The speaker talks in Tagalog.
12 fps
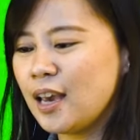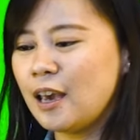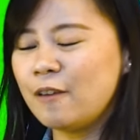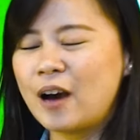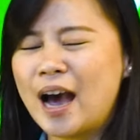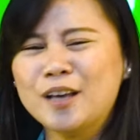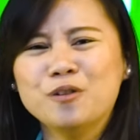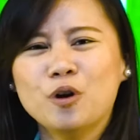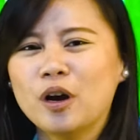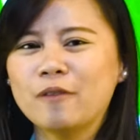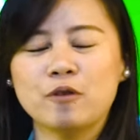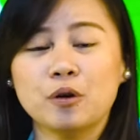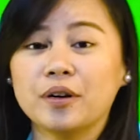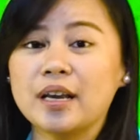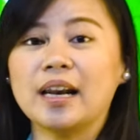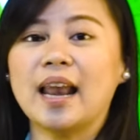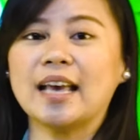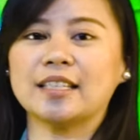If, I don't know if you
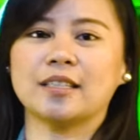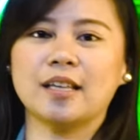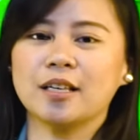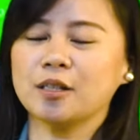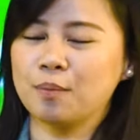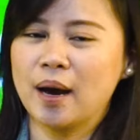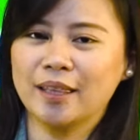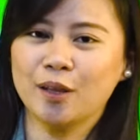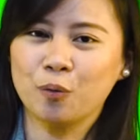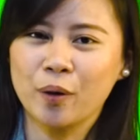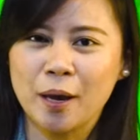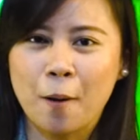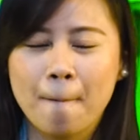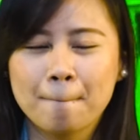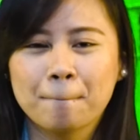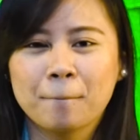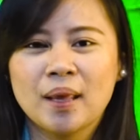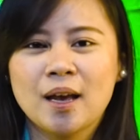realize this, by the way.
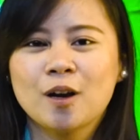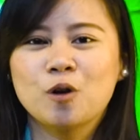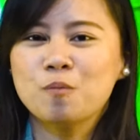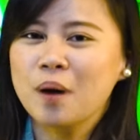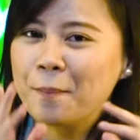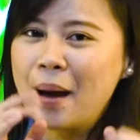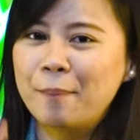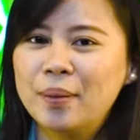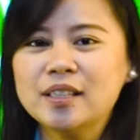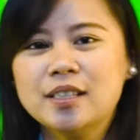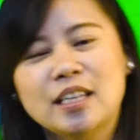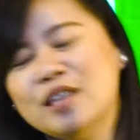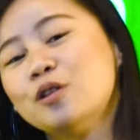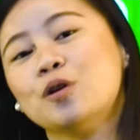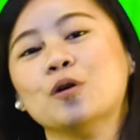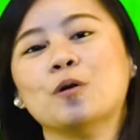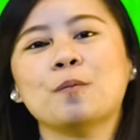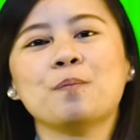Kung mapapansin
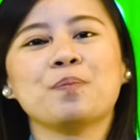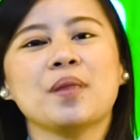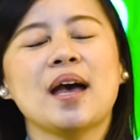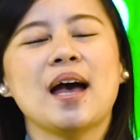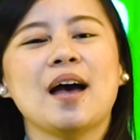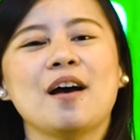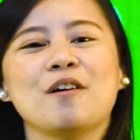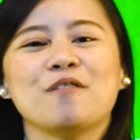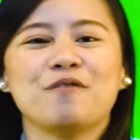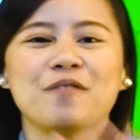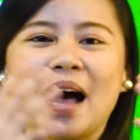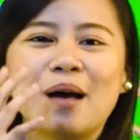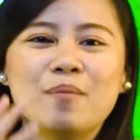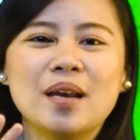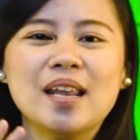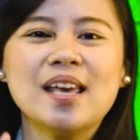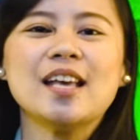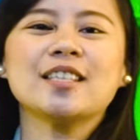nyo,
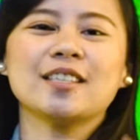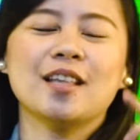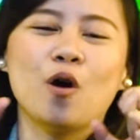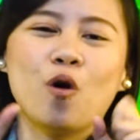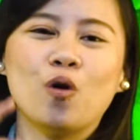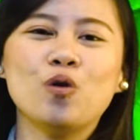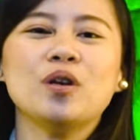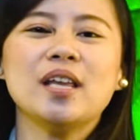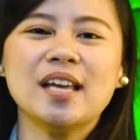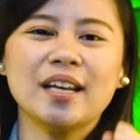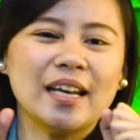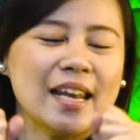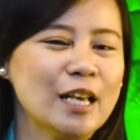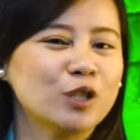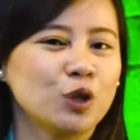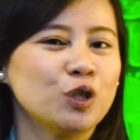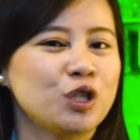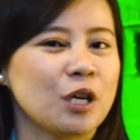family is the only
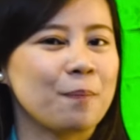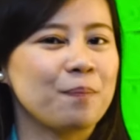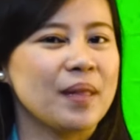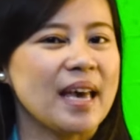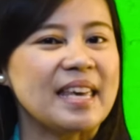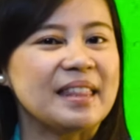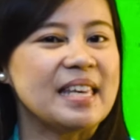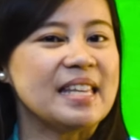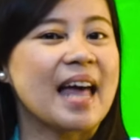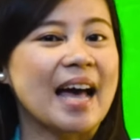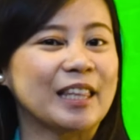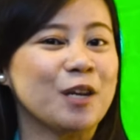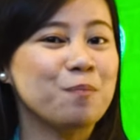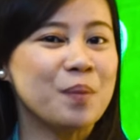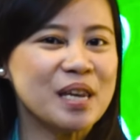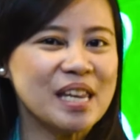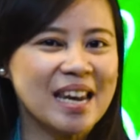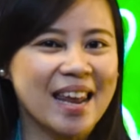relationship na hindi natin
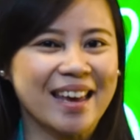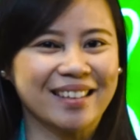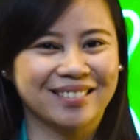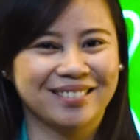pinili.